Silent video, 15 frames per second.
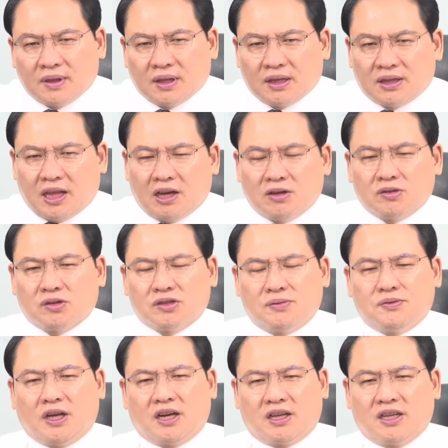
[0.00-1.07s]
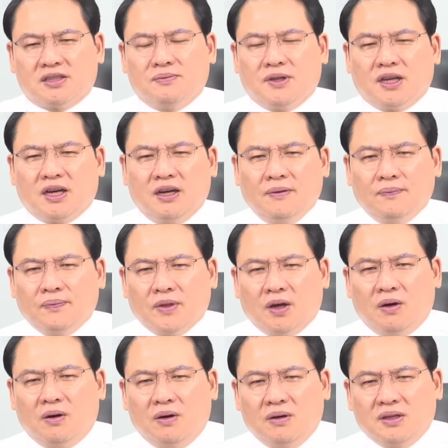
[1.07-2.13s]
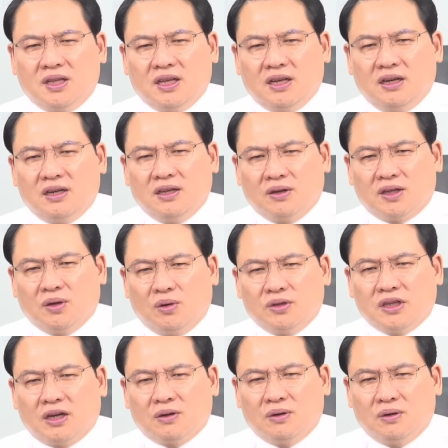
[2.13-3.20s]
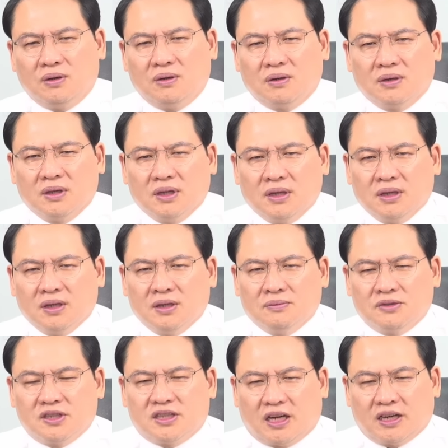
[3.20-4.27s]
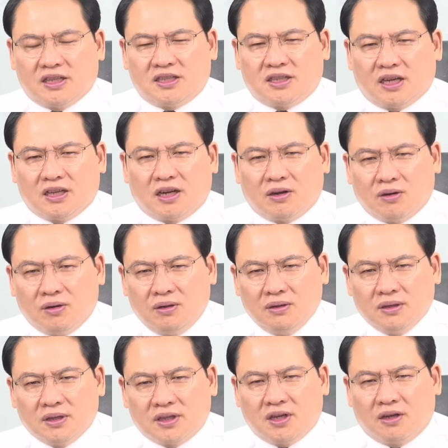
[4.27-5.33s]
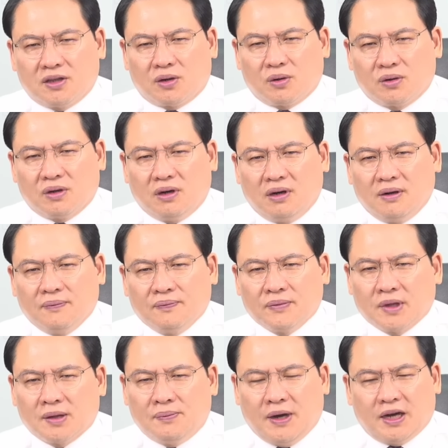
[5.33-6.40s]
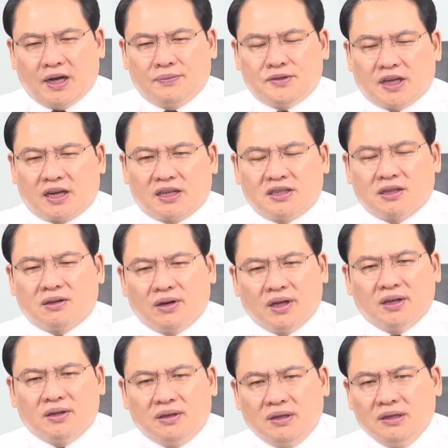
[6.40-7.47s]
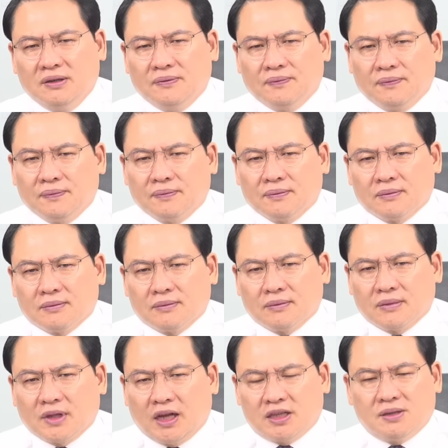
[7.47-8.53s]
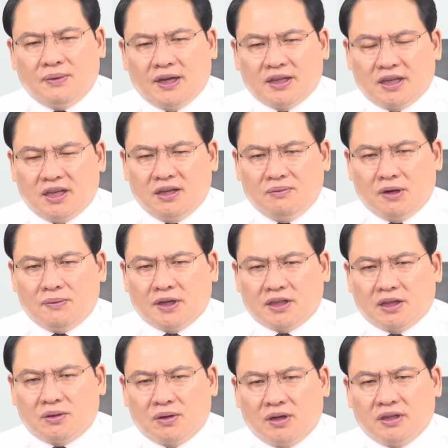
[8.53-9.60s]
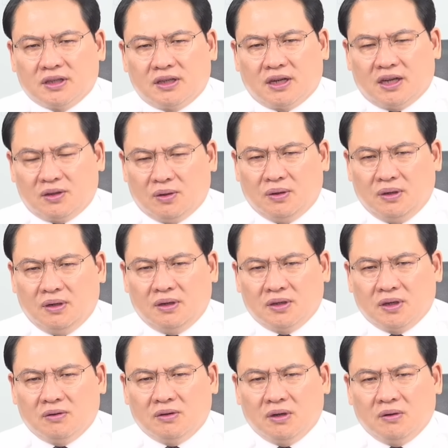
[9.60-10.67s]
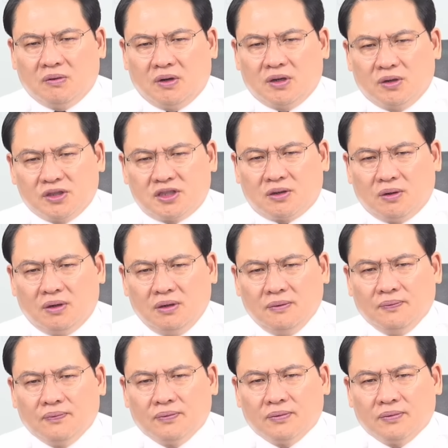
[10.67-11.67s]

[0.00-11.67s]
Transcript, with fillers: 때려주고 싶지 않았겠습니까? 어디를 여기 오냐고 무슨 장례식장이라고 겨들어오는 거 반갑지 않았을 거예요. 하지만 이명박 대통령은 그래도 원로시고